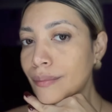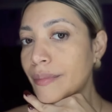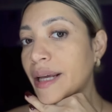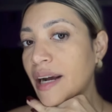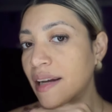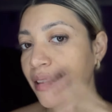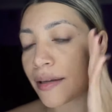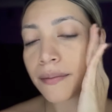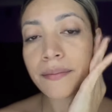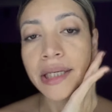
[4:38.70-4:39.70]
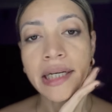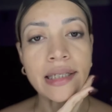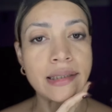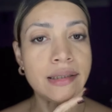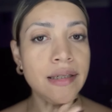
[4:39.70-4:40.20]
Me encanta, me
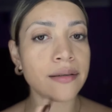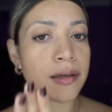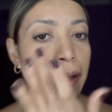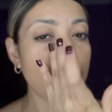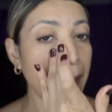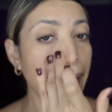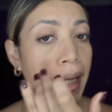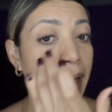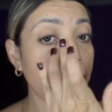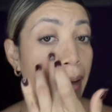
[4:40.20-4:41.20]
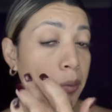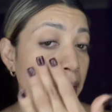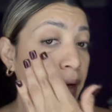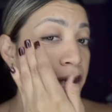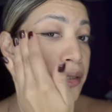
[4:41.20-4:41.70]
encanta. Eh, a mí me
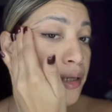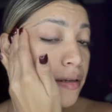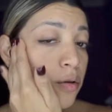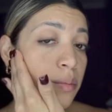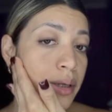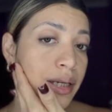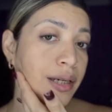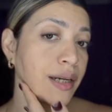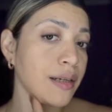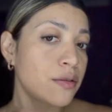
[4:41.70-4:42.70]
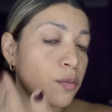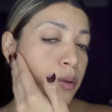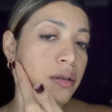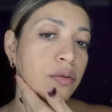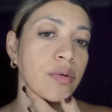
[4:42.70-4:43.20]
encantan los maquillajes
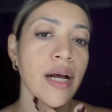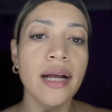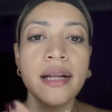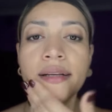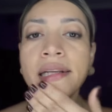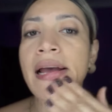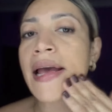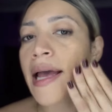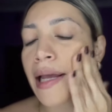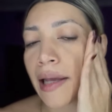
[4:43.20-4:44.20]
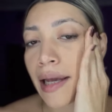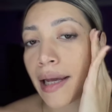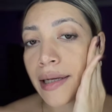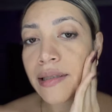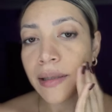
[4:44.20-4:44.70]
super naturales,
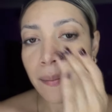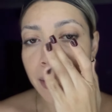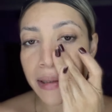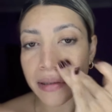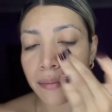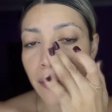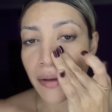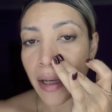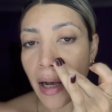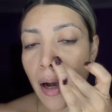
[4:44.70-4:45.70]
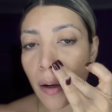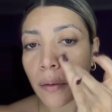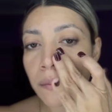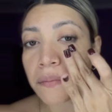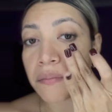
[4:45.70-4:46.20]
que siempre se me vea
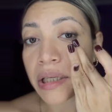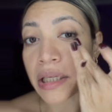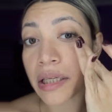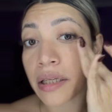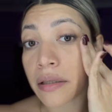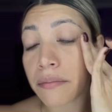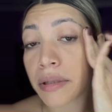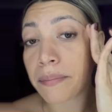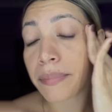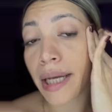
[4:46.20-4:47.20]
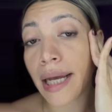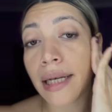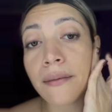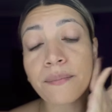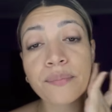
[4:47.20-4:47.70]
mi, mi
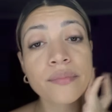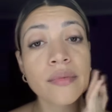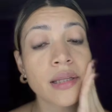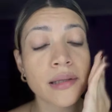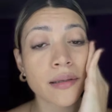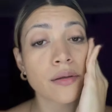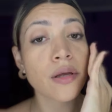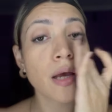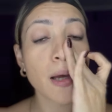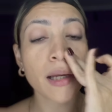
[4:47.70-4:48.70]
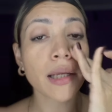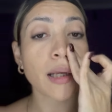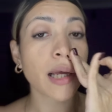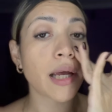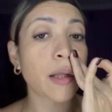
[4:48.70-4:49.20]
piel,
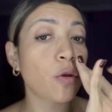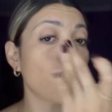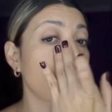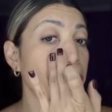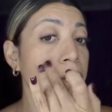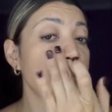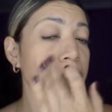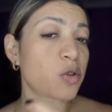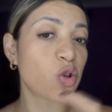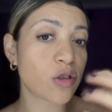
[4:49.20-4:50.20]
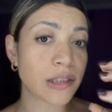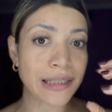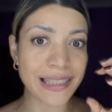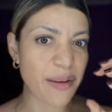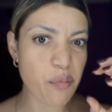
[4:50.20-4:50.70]
que no no
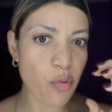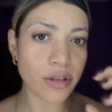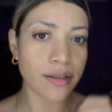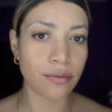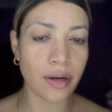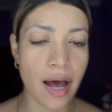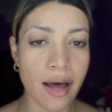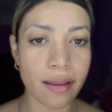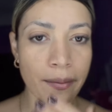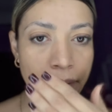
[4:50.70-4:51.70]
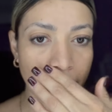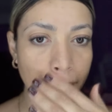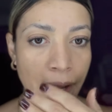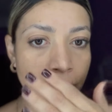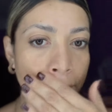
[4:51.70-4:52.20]
esté muy saturada de
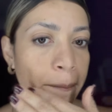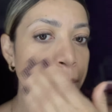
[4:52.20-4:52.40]
maquillaje.